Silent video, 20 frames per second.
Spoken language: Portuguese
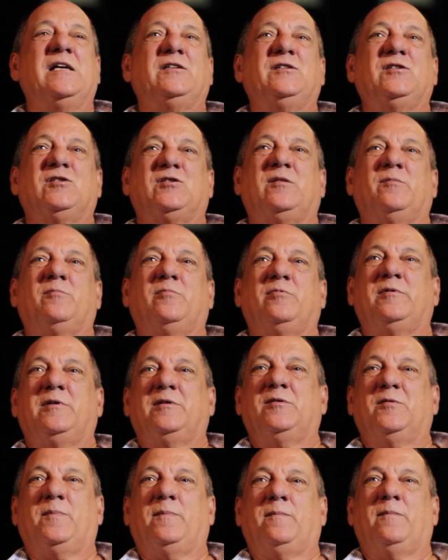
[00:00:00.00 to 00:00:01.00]

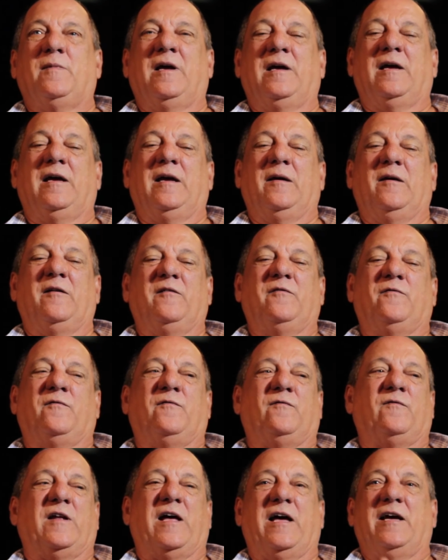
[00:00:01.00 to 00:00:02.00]
distribuindo é,
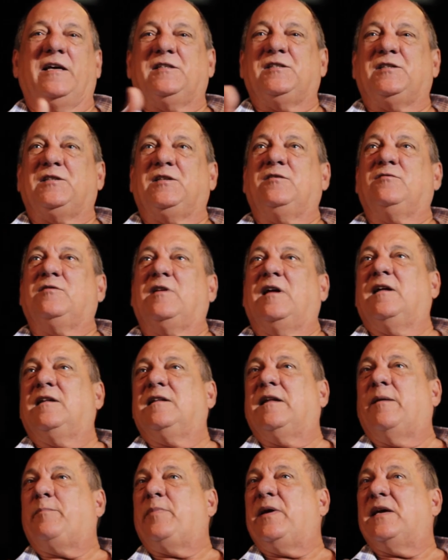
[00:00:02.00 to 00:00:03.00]
flyerzinho da,
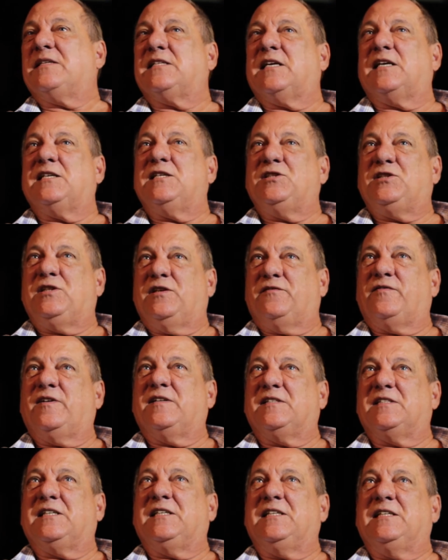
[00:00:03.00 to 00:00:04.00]
da peça que a gente ia
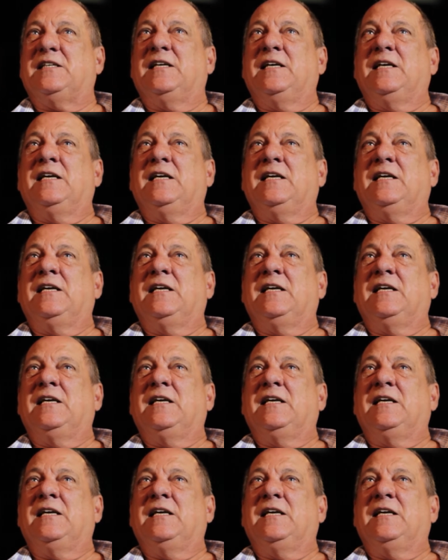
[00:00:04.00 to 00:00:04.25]
fazer.